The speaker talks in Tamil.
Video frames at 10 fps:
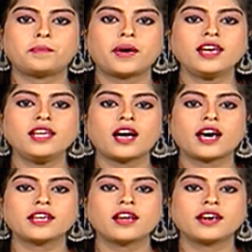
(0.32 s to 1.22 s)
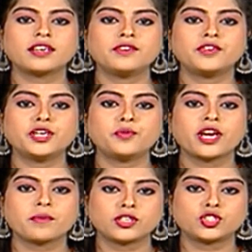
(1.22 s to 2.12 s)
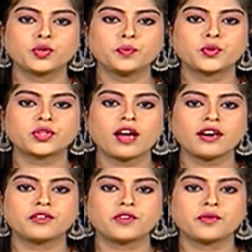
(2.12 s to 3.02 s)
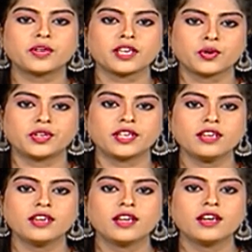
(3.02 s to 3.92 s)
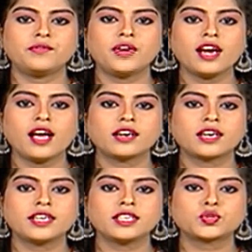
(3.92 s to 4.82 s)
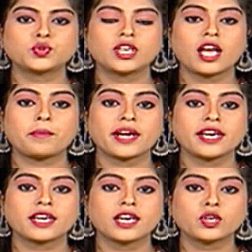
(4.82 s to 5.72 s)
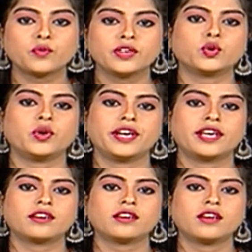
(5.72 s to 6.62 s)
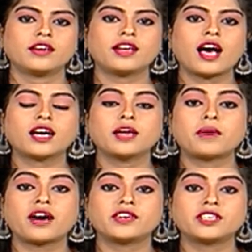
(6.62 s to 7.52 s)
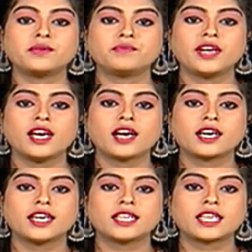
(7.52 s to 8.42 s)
பள்ளி அரையாண்டு விடுமுறை மற்றும் புத்தாண்டு வருவதையொட்டி வேளாங்கண்ணி சுற்றுலா பயணிகள் குவிந்துள்ளனர் நாகை மாவட்டம் வேளாங்கண்ணி